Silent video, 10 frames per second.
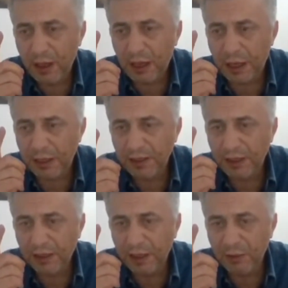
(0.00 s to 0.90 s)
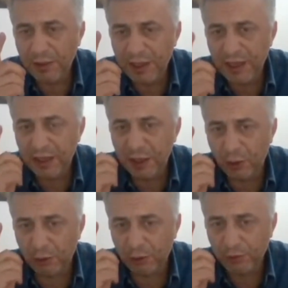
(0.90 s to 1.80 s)
Ali'nin atanmasına engel
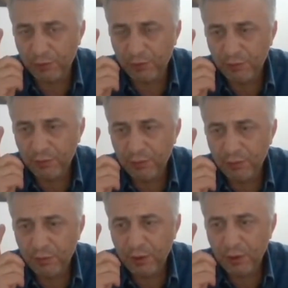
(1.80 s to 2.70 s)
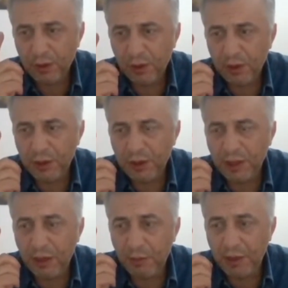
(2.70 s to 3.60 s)
oldu. Evet.
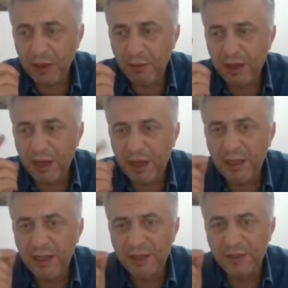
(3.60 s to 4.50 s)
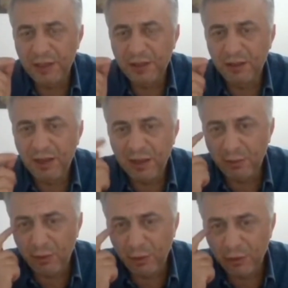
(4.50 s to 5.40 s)
İşte peygamber Ali yazacaktı.
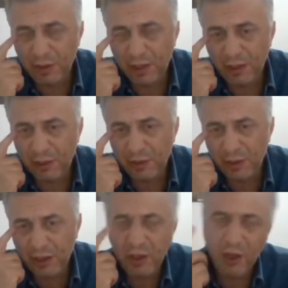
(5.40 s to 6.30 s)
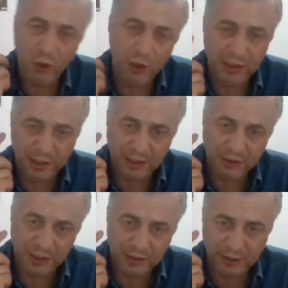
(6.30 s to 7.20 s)
Nereden biliyorsun kardeş Meccan? E öyleydi
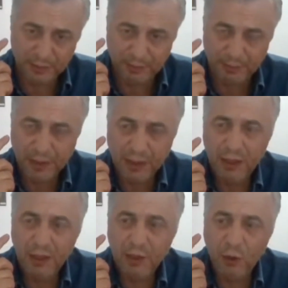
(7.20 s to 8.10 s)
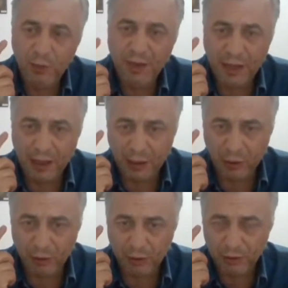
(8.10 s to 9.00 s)
yazacaktı. Niye e, Ömer engel
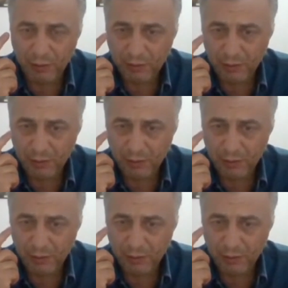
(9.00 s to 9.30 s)
evet.